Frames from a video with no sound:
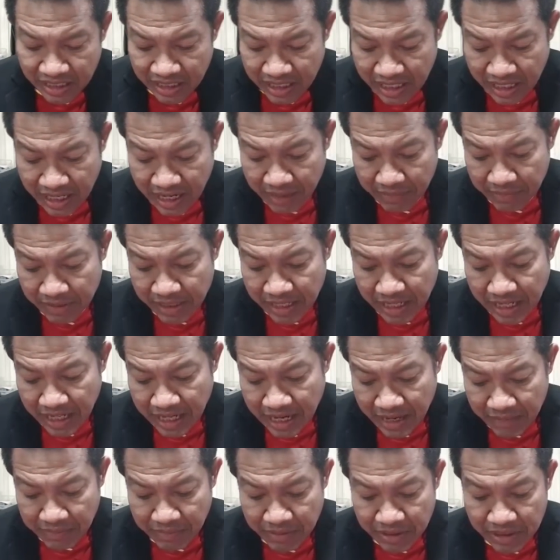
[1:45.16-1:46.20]
นะครับเนี่ย
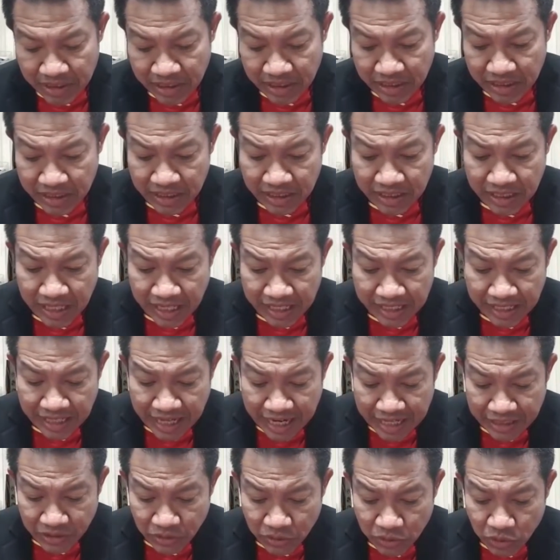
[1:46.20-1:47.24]
นะครับคืออาย
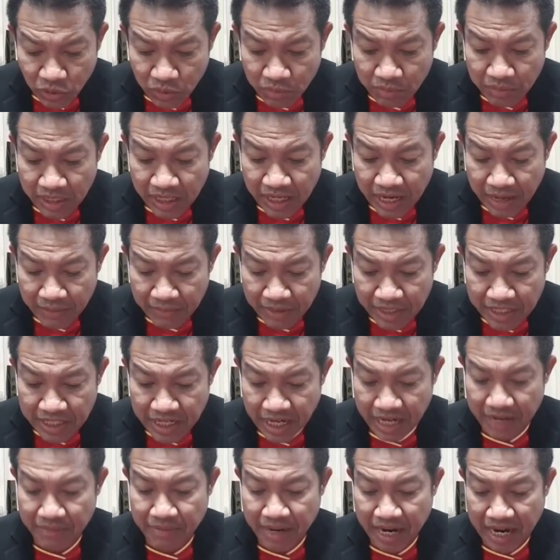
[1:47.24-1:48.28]
การสูงสุดมีคำวินิจ
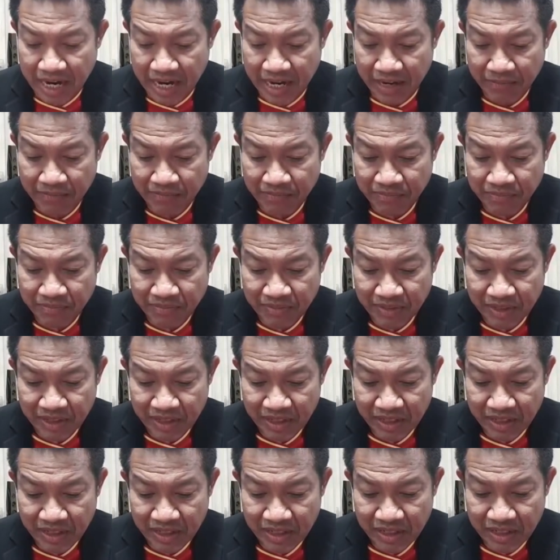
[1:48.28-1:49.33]
ฉัยมา
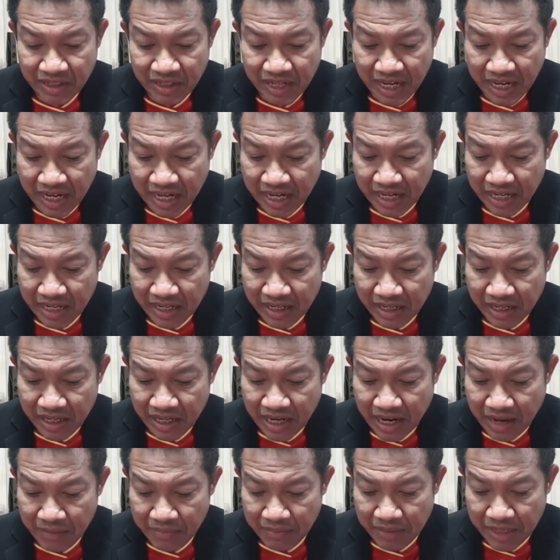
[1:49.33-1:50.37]
นะฮะ นะ
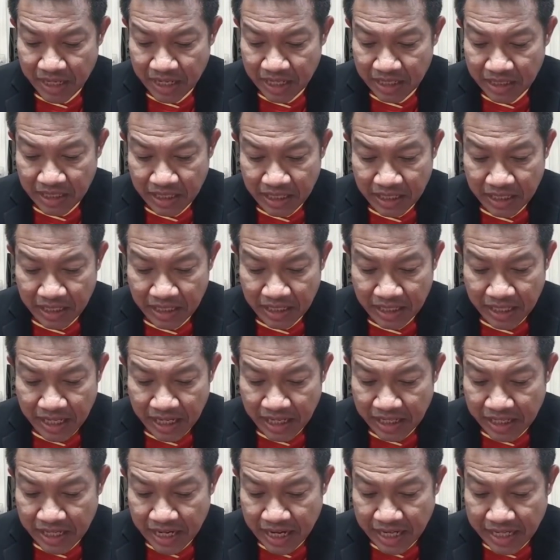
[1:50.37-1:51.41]
ครับเนี่ยใน
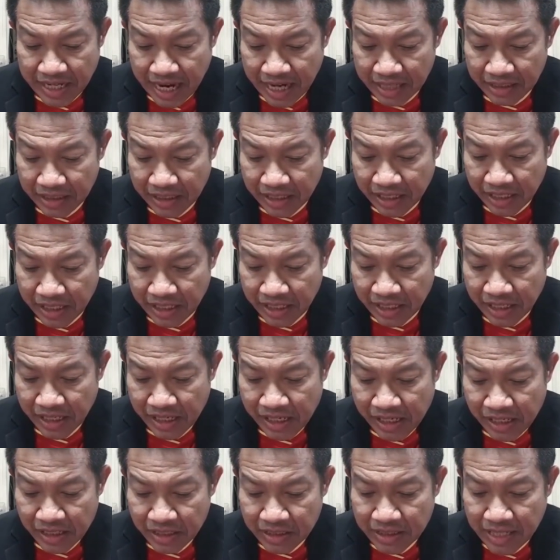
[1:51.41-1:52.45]
คดีอาญาที่
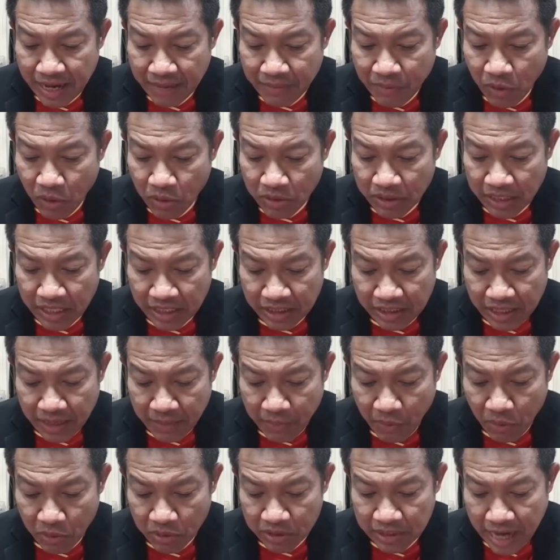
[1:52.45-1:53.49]
367ทั
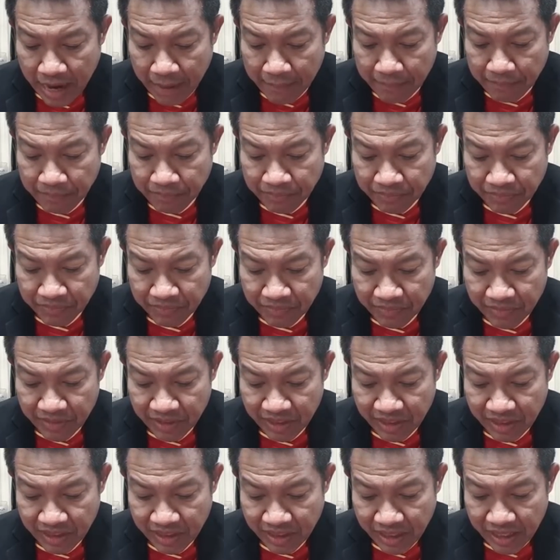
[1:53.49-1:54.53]
บ
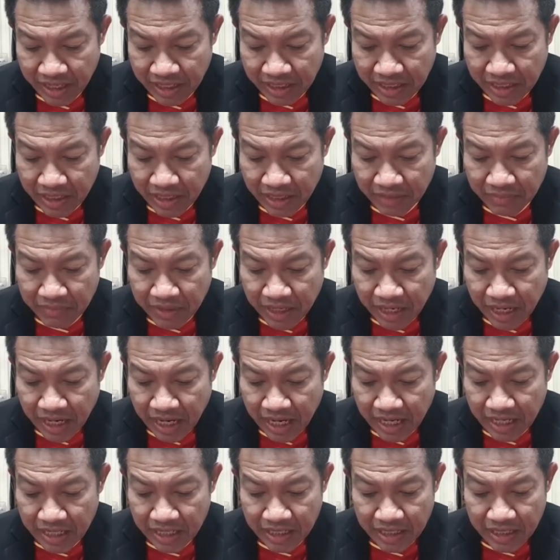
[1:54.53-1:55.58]
63 เหตุเกิดเมื่อ
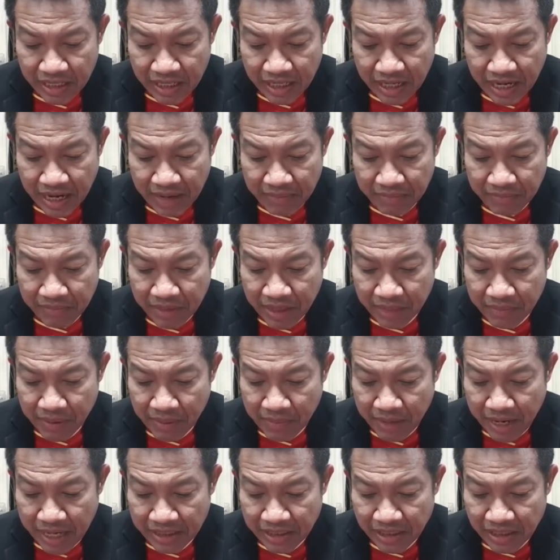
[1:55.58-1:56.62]
นะครับ เมื่อป
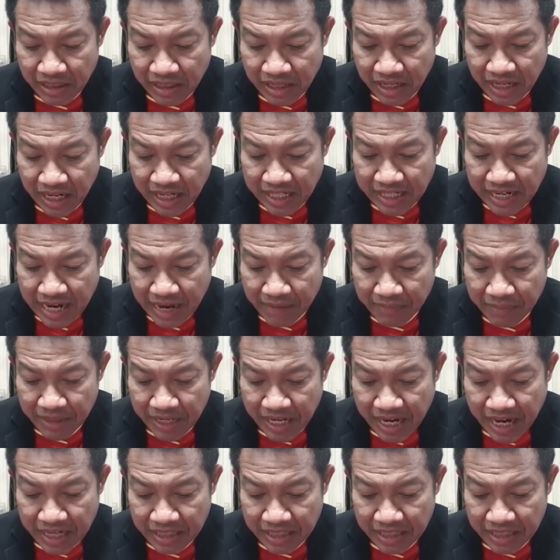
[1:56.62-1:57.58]
ระมาณสักหนึ่งกันยาปี